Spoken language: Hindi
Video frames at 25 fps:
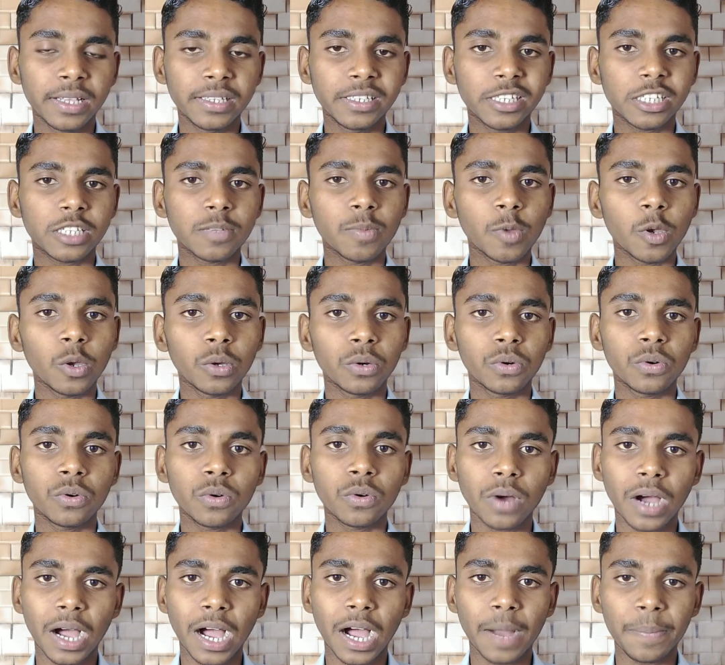जिसमें लोगों
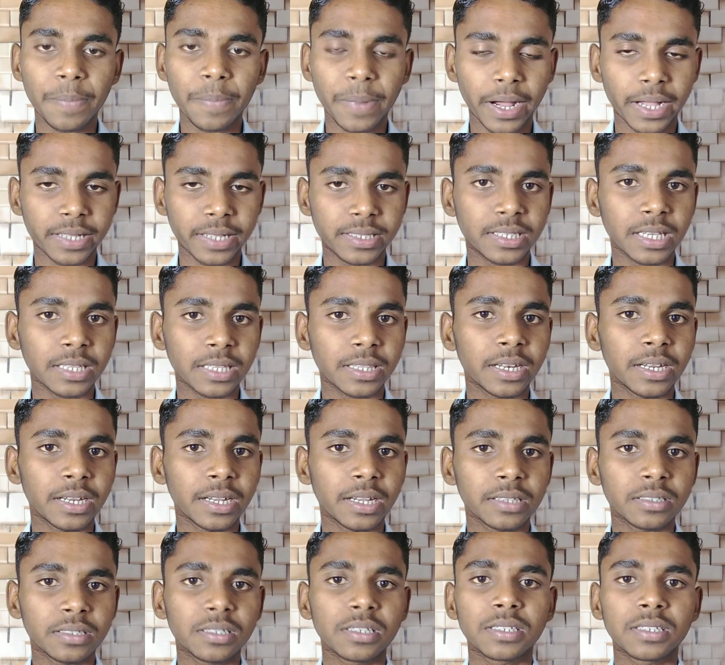को आप अच्छा
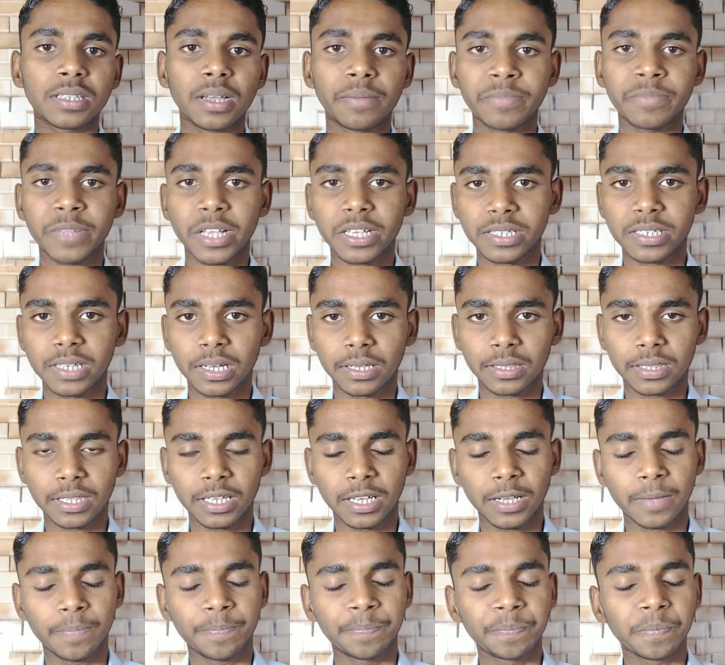तरीके से समझा सकते
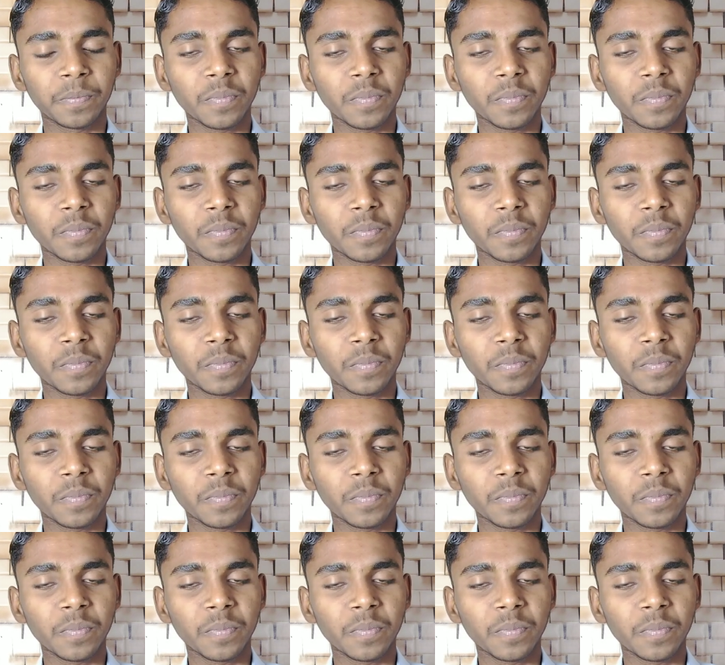हैं